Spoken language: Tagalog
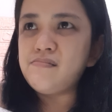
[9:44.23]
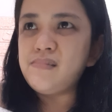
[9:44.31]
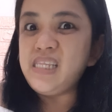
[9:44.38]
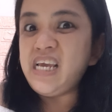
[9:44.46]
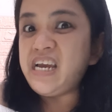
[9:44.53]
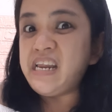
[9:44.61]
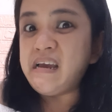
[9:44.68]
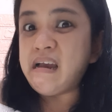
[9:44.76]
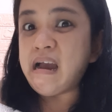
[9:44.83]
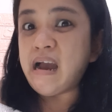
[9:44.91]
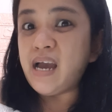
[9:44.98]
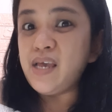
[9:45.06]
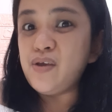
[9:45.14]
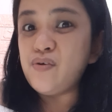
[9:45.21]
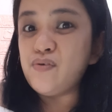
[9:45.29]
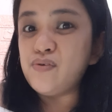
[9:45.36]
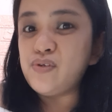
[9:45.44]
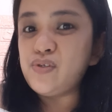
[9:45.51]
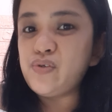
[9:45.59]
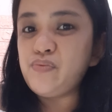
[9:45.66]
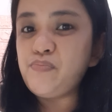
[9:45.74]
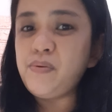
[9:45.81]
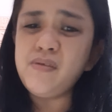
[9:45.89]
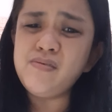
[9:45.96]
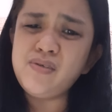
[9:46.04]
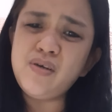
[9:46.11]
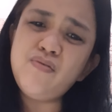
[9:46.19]
hindi ka nag-aayos.
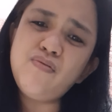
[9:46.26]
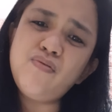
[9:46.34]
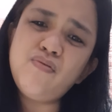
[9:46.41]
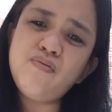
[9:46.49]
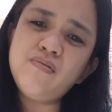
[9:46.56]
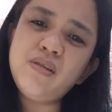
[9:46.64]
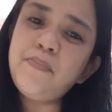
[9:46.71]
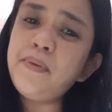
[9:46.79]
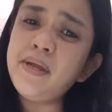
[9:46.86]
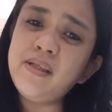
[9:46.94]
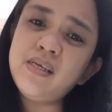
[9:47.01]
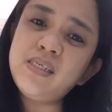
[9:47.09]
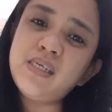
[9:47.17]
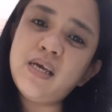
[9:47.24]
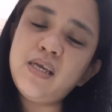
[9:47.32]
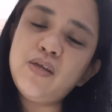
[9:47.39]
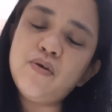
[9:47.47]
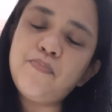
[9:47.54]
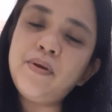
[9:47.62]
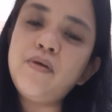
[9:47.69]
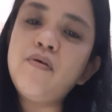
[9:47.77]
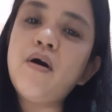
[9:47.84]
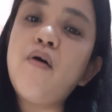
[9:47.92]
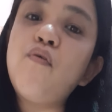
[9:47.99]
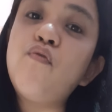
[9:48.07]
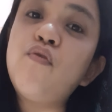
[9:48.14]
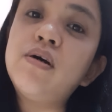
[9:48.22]
Pero siya, depende sa inyo. Pero
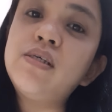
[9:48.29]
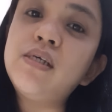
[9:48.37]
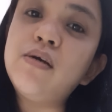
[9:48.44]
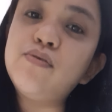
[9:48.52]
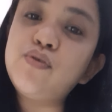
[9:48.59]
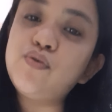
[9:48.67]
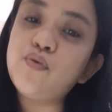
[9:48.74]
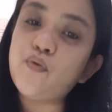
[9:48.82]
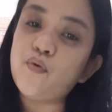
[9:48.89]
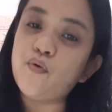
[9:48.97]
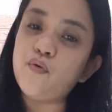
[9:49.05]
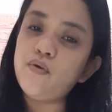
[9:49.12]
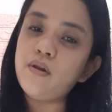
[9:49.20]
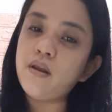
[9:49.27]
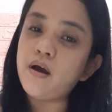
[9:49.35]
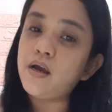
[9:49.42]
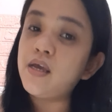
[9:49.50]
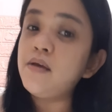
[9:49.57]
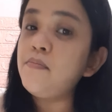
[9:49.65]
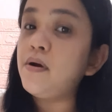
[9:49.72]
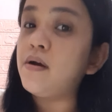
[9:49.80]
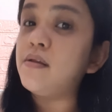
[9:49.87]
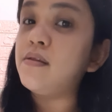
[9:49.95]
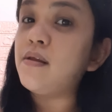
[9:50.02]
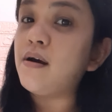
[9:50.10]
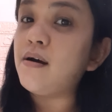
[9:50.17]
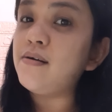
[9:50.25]
ako kasi gusto ko, lagi
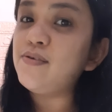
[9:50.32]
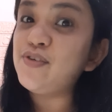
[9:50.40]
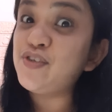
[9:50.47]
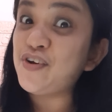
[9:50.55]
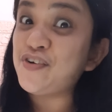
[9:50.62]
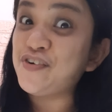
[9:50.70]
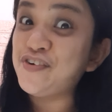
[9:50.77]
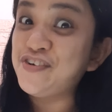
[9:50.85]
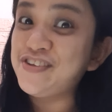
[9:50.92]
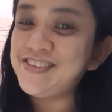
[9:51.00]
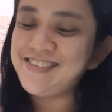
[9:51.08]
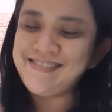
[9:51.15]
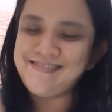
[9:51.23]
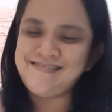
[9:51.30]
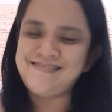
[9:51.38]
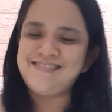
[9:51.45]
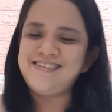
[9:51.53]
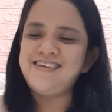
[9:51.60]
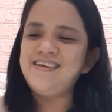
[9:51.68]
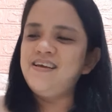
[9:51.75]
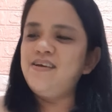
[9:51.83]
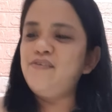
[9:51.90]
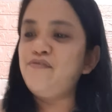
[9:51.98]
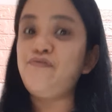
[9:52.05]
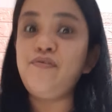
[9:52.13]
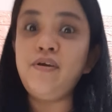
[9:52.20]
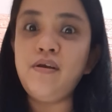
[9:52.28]
maganda. Charo.
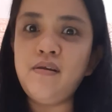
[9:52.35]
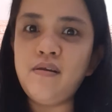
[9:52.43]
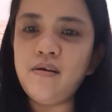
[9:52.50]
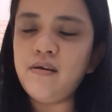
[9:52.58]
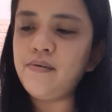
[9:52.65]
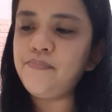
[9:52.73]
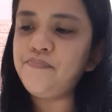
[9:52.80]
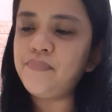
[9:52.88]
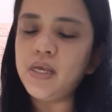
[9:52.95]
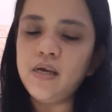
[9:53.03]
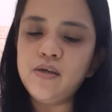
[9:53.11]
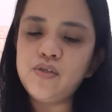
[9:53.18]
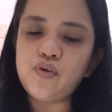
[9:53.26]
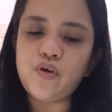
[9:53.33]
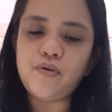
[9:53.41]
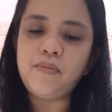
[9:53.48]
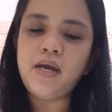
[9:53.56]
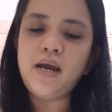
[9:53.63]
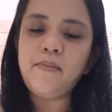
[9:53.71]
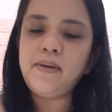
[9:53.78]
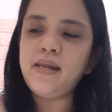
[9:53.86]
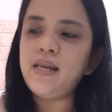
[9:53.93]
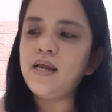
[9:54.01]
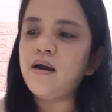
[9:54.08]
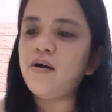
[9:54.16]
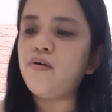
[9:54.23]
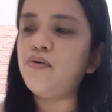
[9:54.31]
Feeling. So, mag-apply
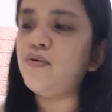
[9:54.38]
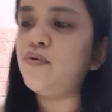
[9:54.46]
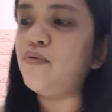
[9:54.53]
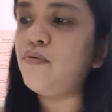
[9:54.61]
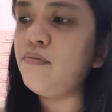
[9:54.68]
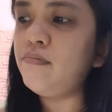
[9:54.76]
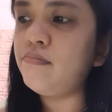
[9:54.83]
lang ako ng